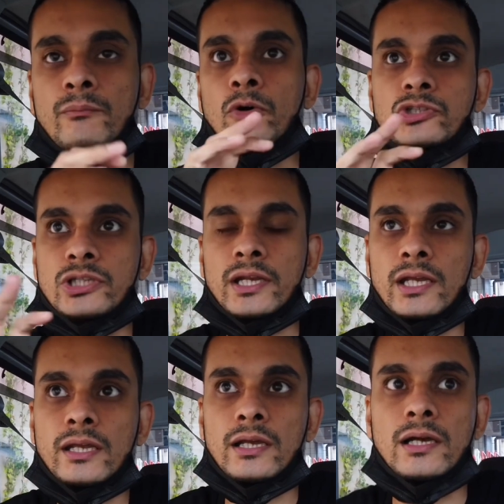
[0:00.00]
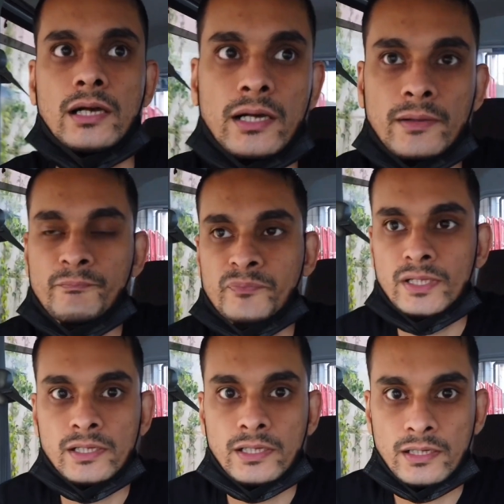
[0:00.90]
जो है बहुत सारे
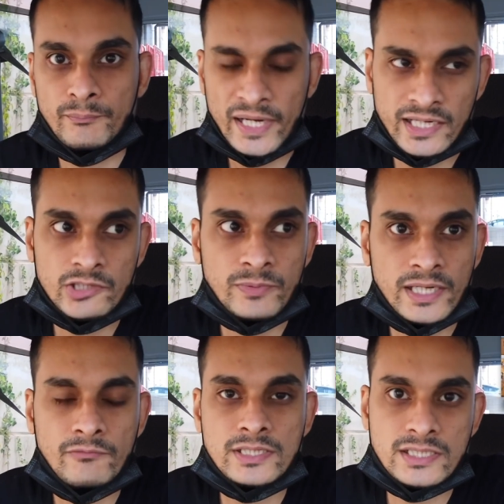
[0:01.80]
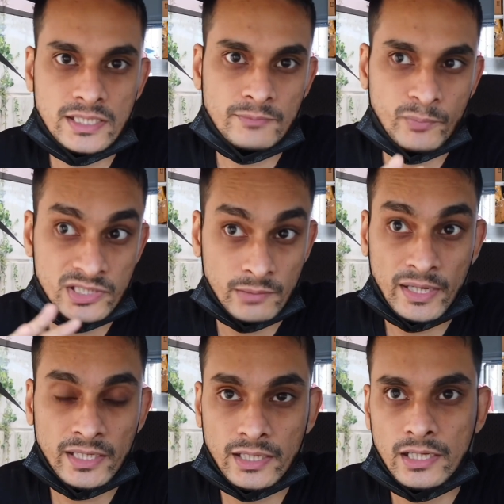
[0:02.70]
ब्रैकेट बने हुए जिसके ऊपर
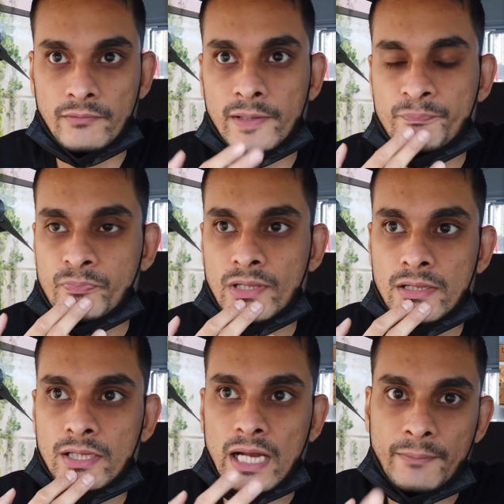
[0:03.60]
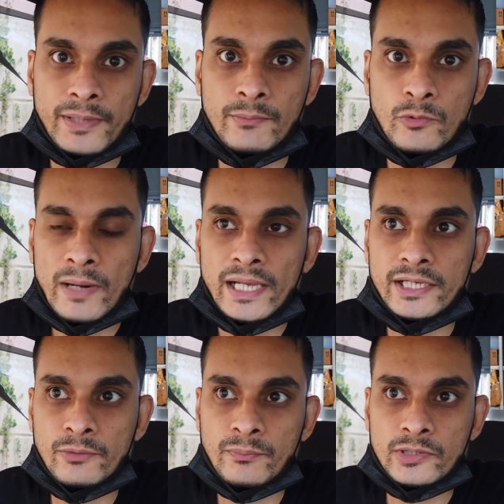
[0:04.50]
सामान रखा हुआ है आपके
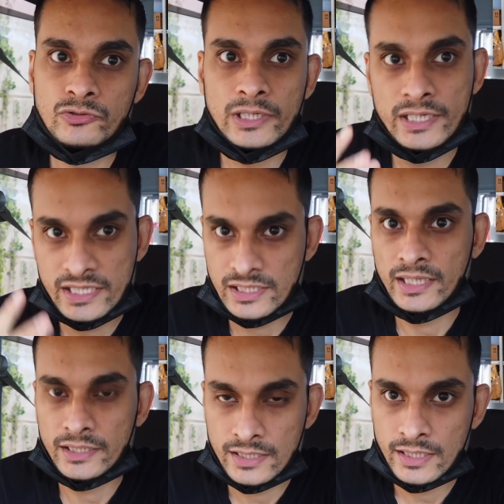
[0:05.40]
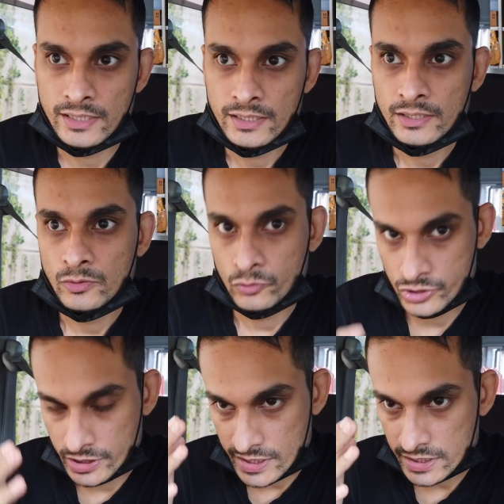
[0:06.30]
मोबाइल के ऊपर जो है लिस्ट आती है
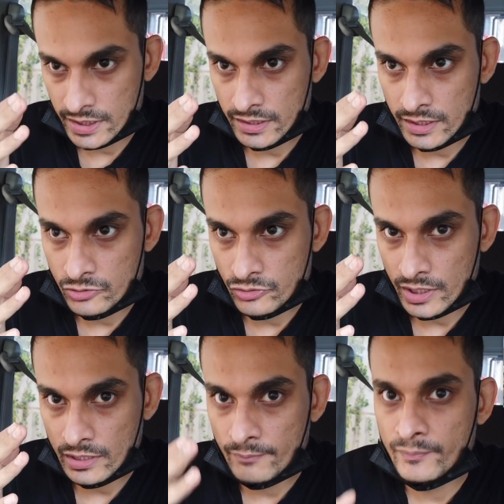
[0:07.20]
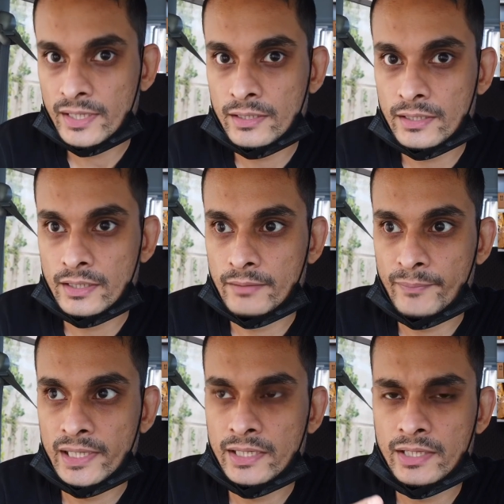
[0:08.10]
उस लिस्ट के अंदर जो है नंबरिंग
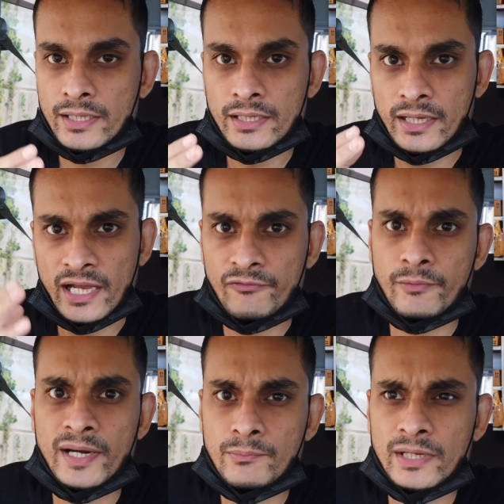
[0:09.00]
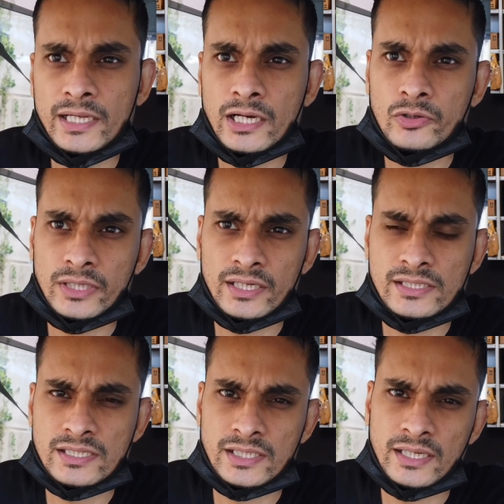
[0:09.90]
पहले अल्फाबेट में लिखा होता है
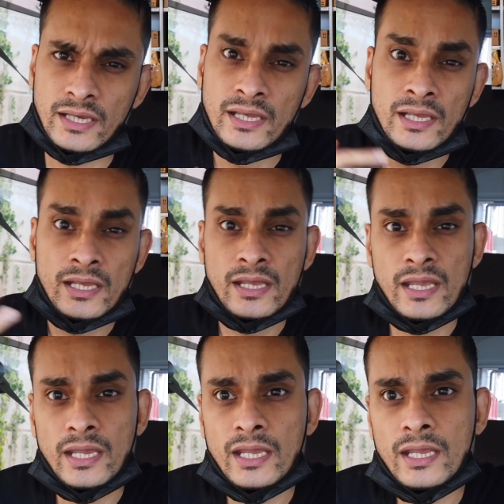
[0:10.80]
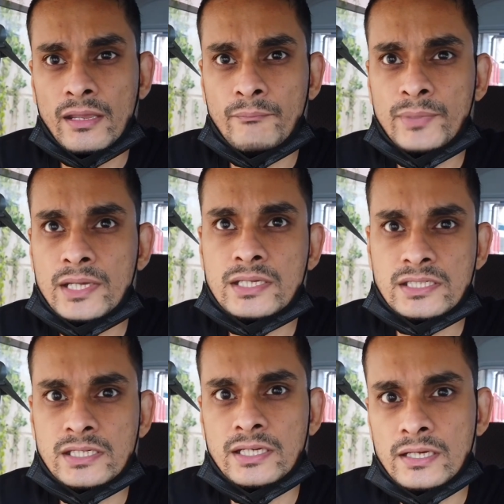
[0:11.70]
कि जैसे कि ए बी
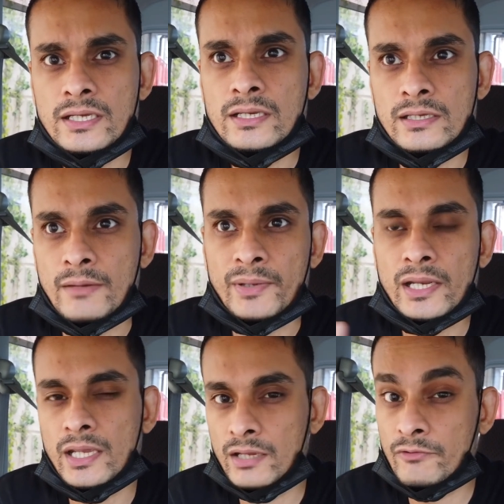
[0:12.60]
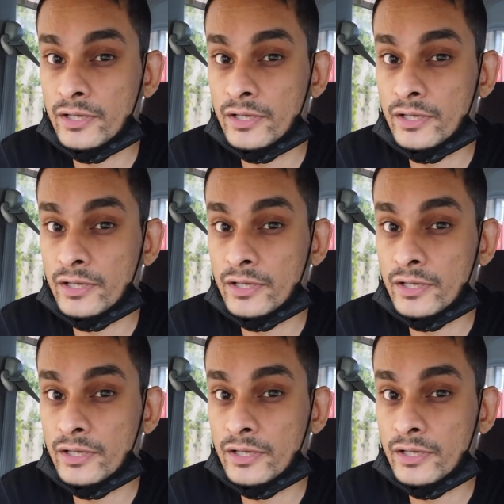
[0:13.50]
सी डी या फिर ए